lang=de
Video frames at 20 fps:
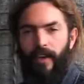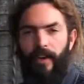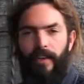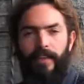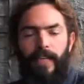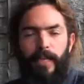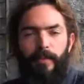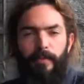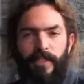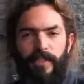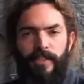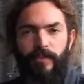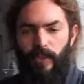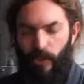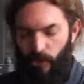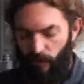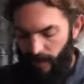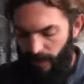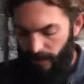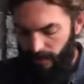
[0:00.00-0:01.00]
angeblich sind
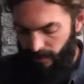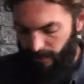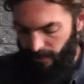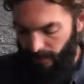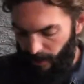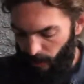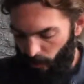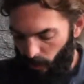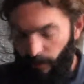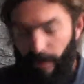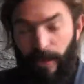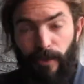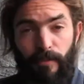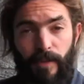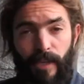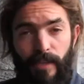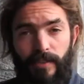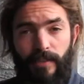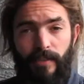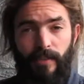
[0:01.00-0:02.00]
wir Schweizer ja auch
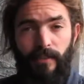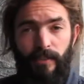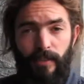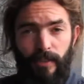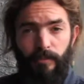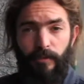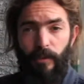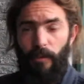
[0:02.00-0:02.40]
Weltmeister im